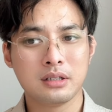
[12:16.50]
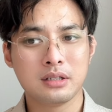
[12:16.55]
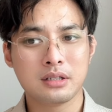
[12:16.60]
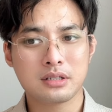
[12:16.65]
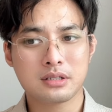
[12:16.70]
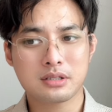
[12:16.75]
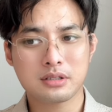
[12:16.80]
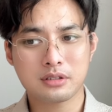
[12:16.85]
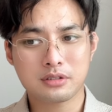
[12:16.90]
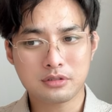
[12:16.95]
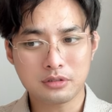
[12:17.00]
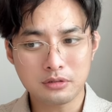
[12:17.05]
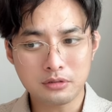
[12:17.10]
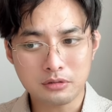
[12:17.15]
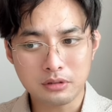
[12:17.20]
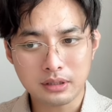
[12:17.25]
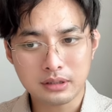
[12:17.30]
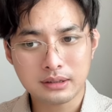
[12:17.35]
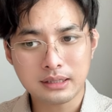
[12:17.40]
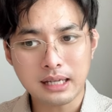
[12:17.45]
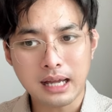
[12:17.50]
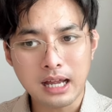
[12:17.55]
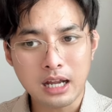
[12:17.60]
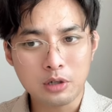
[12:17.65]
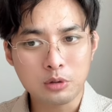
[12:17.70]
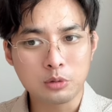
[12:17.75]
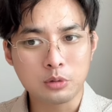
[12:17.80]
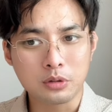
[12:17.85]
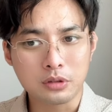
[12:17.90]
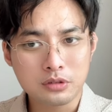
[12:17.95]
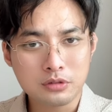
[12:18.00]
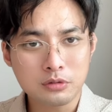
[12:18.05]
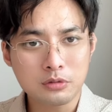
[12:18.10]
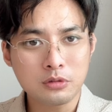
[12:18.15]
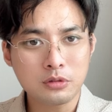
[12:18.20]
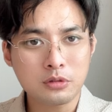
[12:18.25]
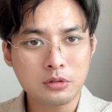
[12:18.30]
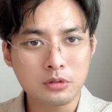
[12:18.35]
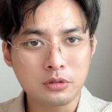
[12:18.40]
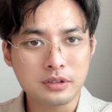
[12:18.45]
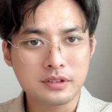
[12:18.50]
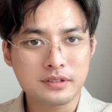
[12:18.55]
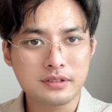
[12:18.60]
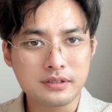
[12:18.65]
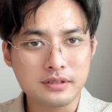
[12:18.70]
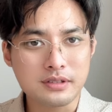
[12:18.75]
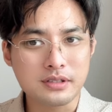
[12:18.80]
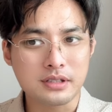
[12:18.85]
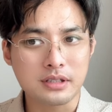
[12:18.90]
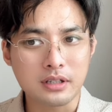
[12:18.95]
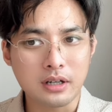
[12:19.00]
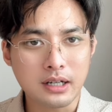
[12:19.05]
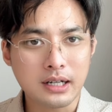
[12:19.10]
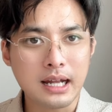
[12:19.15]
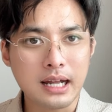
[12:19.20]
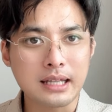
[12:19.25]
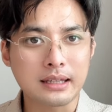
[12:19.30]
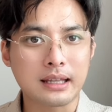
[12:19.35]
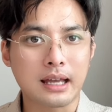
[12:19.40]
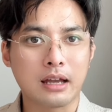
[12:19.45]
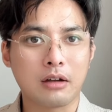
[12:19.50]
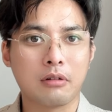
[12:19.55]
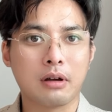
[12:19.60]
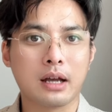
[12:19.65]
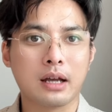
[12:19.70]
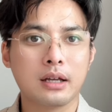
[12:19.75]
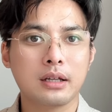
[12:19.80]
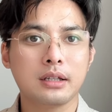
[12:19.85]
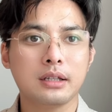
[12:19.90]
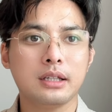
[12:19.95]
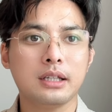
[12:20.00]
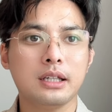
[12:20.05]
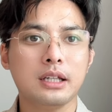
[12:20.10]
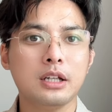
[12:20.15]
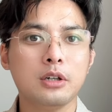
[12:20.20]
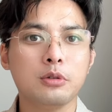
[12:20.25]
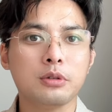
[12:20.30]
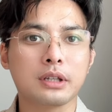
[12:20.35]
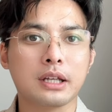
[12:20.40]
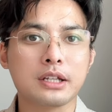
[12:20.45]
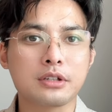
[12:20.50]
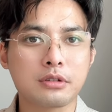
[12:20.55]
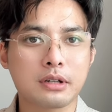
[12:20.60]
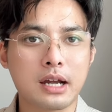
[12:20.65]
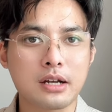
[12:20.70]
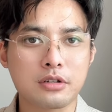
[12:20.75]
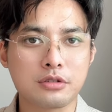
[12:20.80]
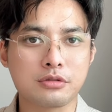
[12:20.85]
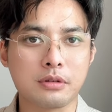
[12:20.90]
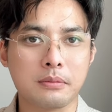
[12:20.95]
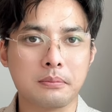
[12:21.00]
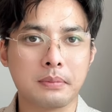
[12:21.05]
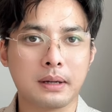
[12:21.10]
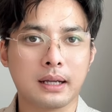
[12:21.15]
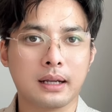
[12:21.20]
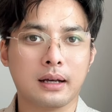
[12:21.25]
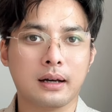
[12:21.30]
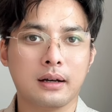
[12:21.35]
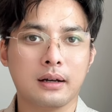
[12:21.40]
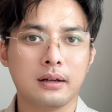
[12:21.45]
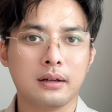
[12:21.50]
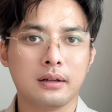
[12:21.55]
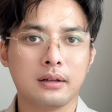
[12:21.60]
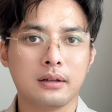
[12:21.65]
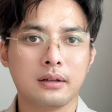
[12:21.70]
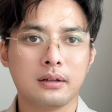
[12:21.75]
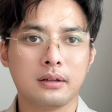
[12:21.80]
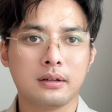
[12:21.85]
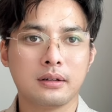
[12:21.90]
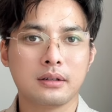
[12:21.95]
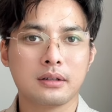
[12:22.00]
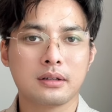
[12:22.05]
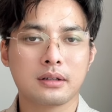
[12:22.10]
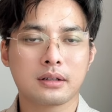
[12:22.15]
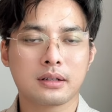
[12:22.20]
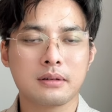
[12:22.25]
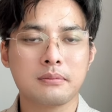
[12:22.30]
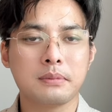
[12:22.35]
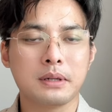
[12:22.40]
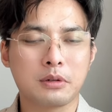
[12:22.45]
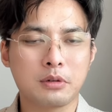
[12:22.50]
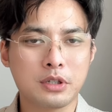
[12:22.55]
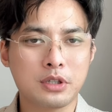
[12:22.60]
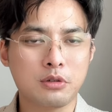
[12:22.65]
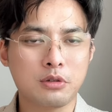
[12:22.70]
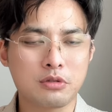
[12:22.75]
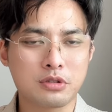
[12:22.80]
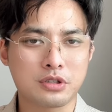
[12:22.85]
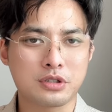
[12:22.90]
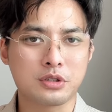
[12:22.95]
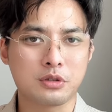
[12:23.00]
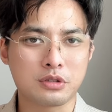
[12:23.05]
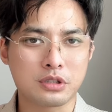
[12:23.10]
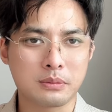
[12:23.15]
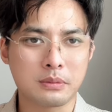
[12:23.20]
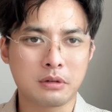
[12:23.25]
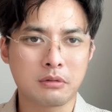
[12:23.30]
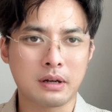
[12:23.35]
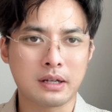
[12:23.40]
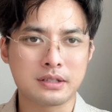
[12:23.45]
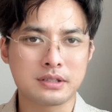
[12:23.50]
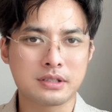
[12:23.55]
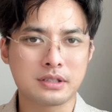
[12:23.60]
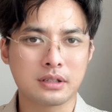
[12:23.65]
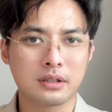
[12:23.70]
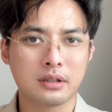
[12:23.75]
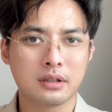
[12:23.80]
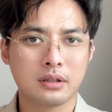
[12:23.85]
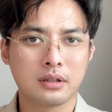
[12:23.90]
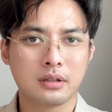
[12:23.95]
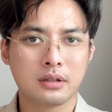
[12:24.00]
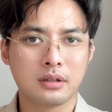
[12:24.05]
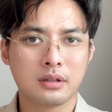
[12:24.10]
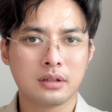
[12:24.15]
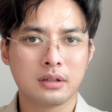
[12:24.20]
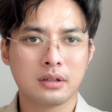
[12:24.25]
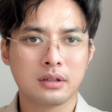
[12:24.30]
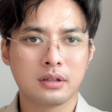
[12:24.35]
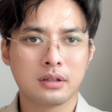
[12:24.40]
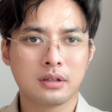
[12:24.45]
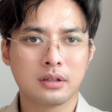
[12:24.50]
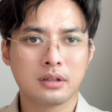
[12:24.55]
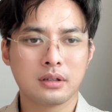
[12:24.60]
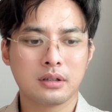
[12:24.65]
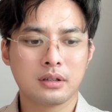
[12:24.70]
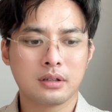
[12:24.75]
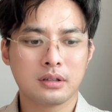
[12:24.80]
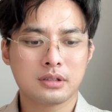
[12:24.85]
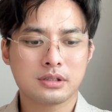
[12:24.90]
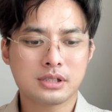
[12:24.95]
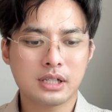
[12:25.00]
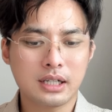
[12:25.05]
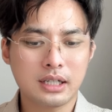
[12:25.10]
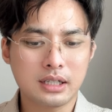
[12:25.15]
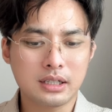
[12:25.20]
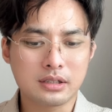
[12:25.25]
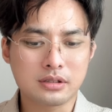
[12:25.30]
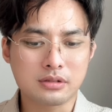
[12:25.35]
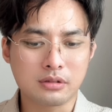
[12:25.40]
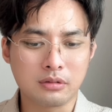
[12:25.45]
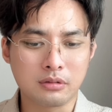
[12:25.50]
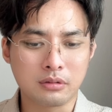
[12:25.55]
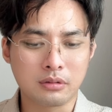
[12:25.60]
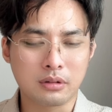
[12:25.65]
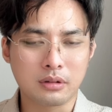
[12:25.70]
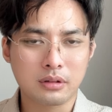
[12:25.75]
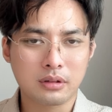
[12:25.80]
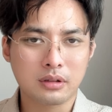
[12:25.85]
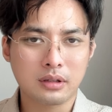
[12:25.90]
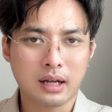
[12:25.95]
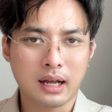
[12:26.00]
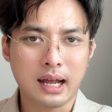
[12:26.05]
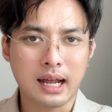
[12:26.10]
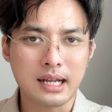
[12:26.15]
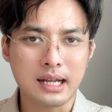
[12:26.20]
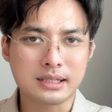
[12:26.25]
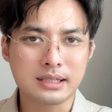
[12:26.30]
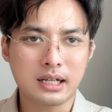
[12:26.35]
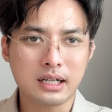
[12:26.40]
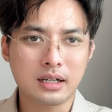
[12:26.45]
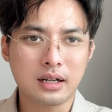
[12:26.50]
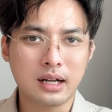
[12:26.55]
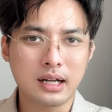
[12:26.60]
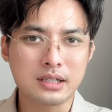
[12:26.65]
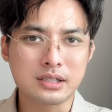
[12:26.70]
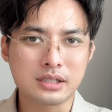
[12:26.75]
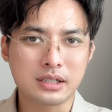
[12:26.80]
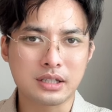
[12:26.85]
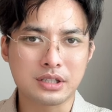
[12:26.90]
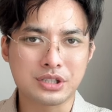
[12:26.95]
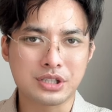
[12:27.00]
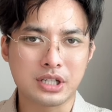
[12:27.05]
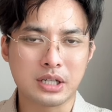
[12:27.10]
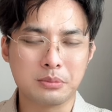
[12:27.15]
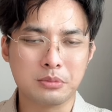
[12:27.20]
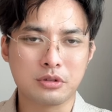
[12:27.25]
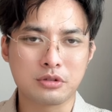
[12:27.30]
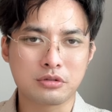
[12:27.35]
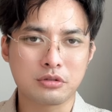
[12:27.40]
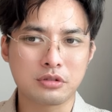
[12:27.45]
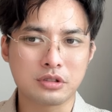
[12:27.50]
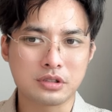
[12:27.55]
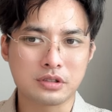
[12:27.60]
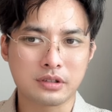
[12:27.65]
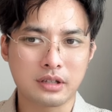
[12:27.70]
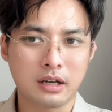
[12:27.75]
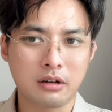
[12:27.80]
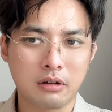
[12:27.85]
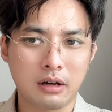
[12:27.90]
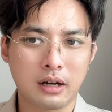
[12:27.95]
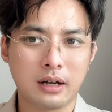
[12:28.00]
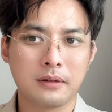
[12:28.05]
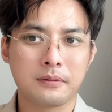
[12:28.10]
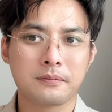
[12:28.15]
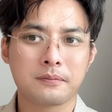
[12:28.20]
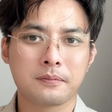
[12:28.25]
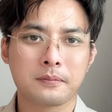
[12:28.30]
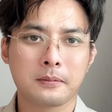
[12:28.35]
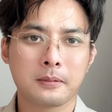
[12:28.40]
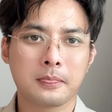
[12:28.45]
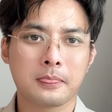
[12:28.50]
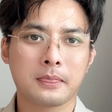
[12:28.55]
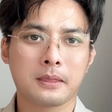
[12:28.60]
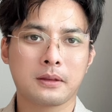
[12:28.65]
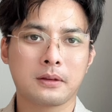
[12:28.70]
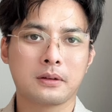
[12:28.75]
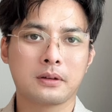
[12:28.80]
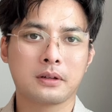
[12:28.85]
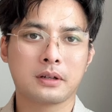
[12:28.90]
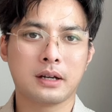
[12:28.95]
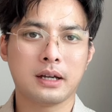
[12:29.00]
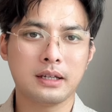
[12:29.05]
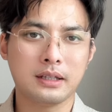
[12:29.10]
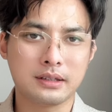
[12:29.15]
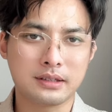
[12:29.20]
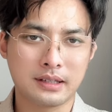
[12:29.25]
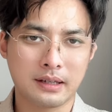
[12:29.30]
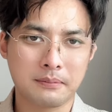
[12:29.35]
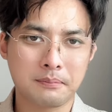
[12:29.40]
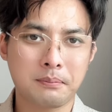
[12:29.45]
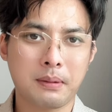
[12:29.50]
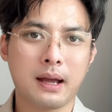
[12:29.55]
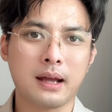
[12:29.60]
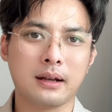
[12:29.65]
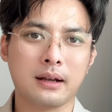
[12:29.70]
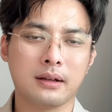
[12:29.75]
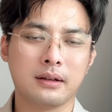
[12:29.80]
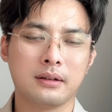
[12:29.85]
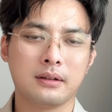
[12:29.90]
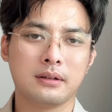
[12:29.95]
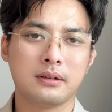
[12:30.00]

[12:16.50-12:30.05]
是中国大陆中共自己要干台湾，一六年就开始准备了，跟美国幼师有什么关系？这种海峡两岸这个节目，说句实在话，可以停办了。